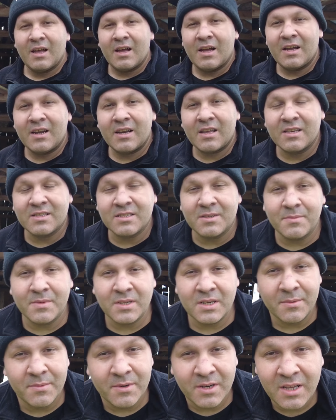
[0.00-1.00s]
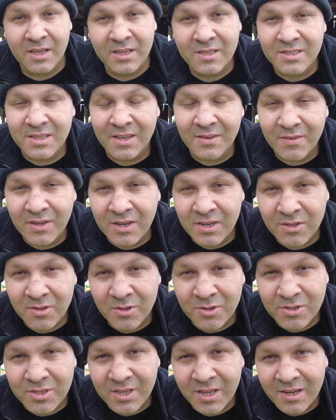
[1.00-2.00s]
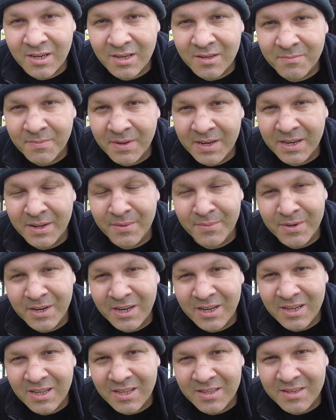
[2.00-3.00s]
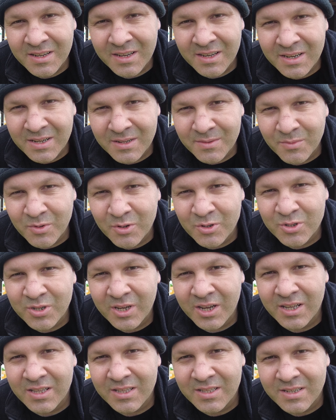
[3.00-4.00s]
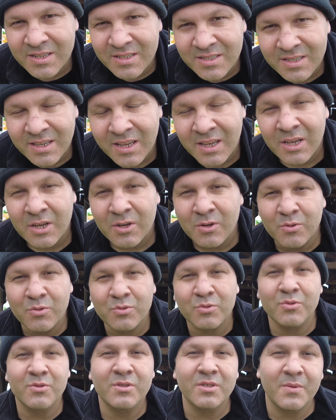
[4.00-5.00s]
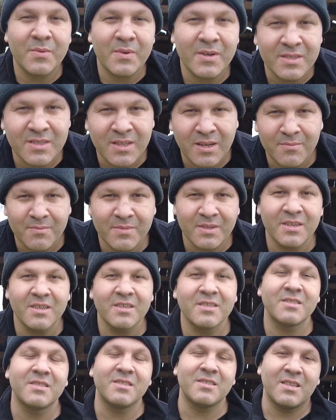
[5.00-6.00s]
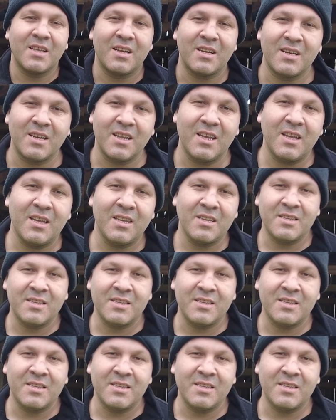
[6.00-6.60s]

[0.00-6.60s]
Herkese merhaba sevgili dostlar. Ben Emre İlhan. Kanalıma hoş geldiniz. Uzun zamandan beri sizlerle